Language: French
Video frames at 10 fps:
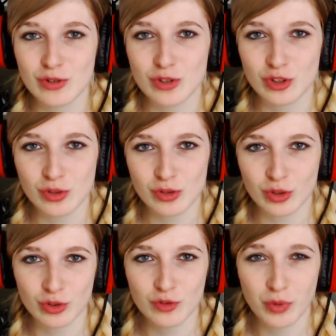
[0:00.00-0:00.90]
Aujourd'hui on se
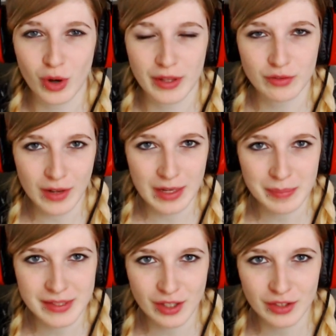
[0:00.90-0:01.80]
retrouve pour un nouvel
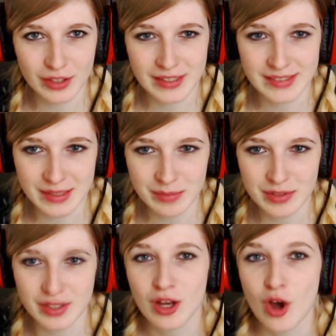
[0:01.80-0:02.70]
épisode des Sims.